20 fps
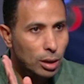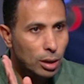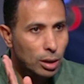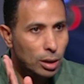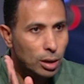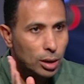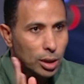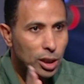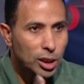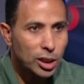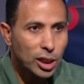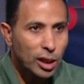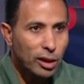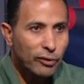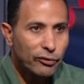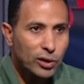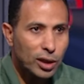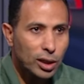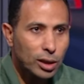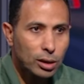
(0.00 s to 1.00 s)
لان احنا
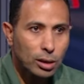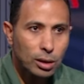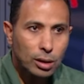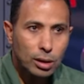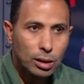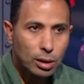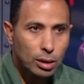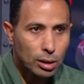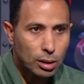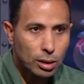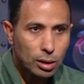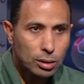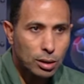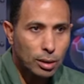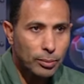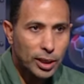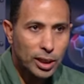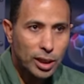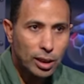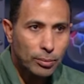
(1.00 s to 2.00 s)
عرفنا ان آه،
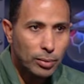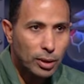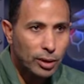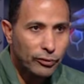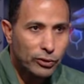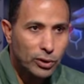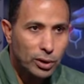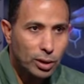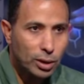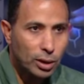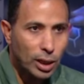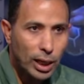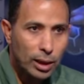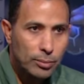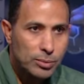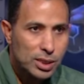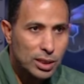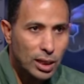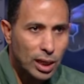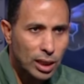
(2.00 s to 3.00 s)
طبعا هيبقى في
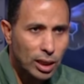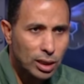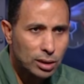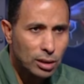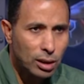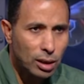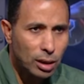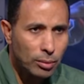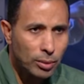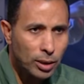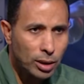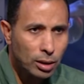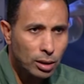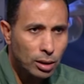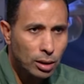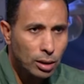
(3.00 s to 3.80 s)
حمزه علاء تقريبا